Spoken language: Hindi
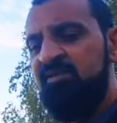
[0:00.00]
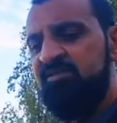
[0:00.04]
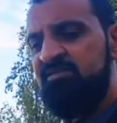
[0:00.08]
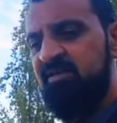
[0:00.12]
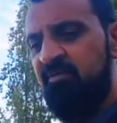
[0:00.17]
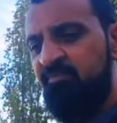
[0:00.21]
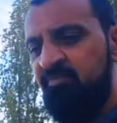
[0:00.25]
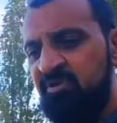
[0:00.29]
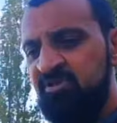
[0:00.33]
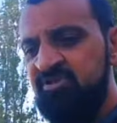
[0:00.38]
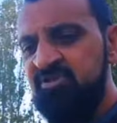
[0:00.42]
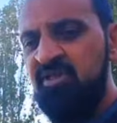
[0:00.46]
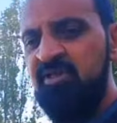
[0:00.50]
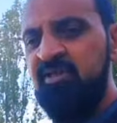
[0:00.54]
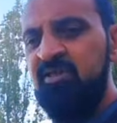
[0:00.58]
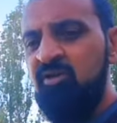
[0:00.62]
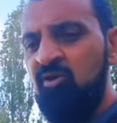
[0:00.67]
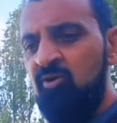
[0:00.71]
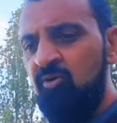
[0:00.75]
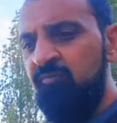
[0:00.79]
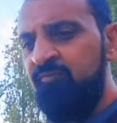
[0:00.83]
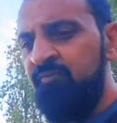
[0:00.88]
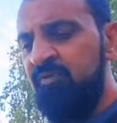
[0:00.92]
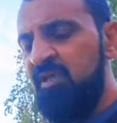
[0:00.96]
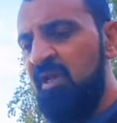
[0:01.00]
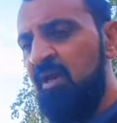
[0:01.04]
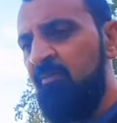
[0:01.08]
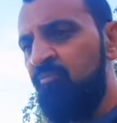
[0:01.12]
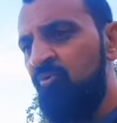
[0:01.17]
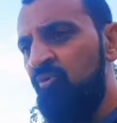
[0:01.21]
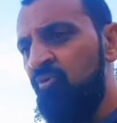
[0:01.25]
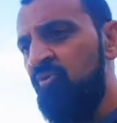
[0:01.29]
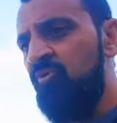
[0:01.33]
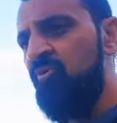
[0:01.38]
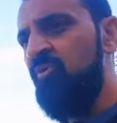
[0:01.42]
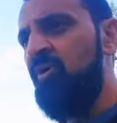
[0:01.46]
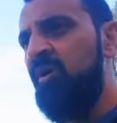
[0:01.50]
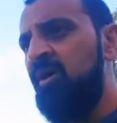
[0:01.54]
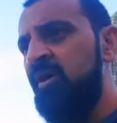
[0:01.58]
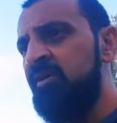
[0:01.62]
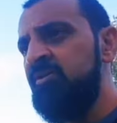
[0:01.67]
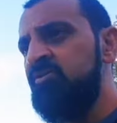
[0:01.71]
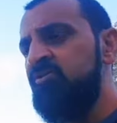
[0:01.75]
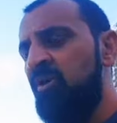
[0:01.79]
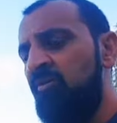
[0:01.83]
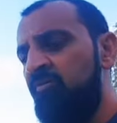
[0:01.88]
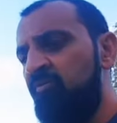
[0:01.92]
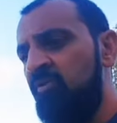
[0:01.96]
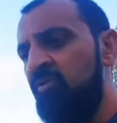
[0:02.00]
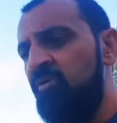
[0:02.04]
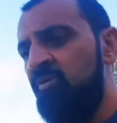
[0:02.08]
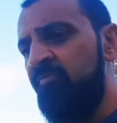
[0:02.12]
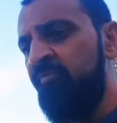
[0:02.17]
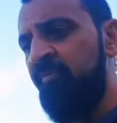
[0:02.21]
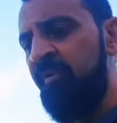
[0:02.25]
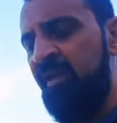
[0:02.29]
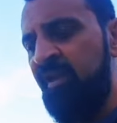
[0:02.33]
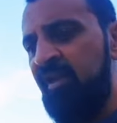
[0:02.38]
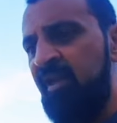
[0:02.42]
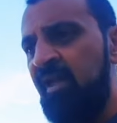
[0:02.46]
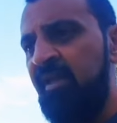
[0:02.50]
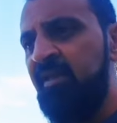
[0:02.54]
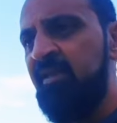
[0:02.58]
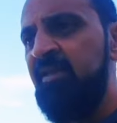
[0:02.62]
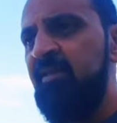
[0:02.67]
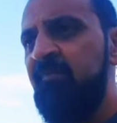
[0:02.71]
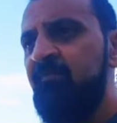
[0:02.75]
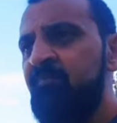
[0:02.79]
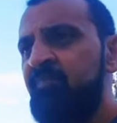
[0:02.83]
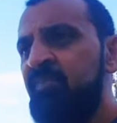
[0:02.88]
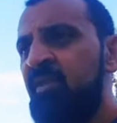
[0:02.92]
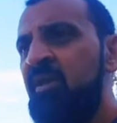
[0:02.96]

सबमिशन की होपफुली आपको जो है वो मेल आएगी